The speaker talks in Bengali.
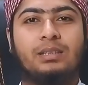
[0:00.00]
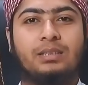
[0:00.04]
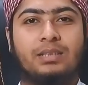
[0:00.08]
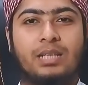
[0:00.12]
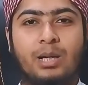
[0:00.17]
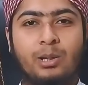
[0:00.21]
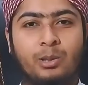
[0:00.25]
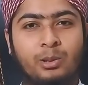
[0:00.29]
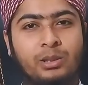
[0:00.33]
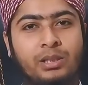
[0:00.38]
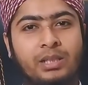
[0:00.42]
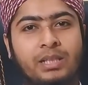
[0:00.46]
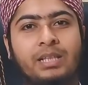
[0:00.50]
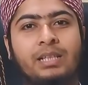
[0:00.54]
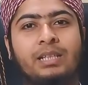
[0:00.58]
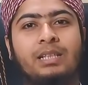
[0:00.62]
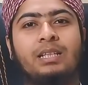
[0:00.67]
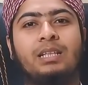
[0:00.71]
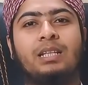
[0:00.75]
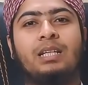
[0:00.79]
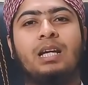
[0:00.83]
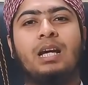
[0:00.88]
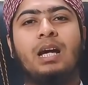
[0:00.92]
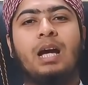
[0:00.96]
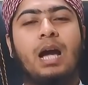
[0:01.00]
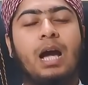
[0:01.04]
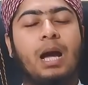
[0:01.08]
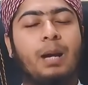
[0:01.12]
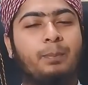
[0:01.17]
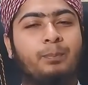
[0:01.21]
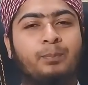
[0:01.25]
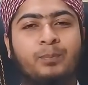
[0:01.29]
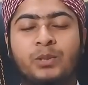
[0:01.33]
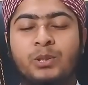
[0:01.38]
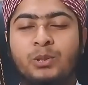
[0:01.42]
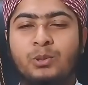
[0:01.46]
তাহলে
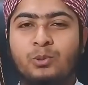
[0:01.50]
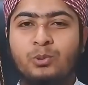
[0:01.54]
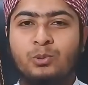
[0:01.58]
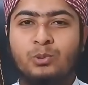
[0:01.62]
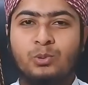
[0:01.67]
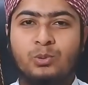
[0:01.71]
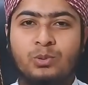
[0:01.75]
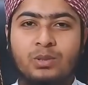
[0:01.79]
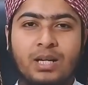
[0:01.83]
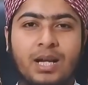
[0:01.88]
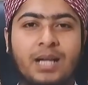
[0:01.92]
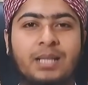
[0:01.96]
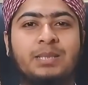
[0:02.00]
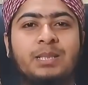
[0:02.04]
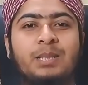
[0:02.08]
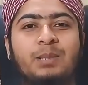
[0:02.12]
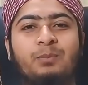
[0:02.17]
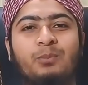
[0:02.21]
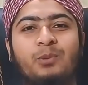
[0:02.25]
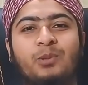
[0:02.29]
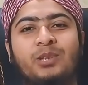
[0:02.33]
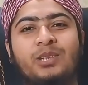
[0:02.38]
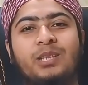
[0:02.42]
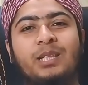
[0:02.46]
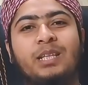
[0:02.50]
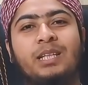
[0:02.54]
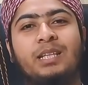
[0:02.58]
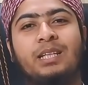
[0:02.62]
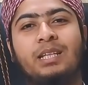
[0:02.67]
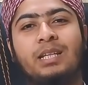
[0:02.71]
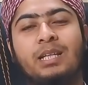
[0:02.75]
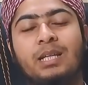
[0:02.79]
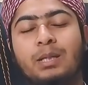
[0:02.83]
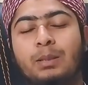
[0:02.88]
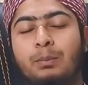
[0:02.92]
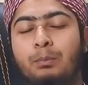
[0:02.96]
আপনি কোনো কাজের মধ্যে
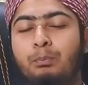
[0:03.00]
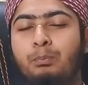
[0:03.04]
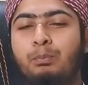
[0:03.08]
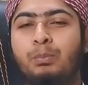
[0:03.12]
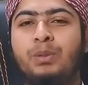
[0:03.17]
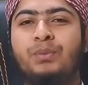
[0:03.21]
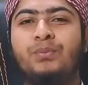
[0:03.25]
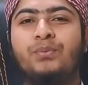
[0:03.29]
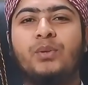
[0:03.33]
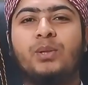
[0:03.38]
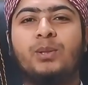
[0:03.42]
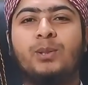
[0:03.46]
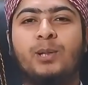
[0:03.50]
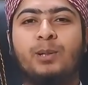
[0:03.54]
বিফল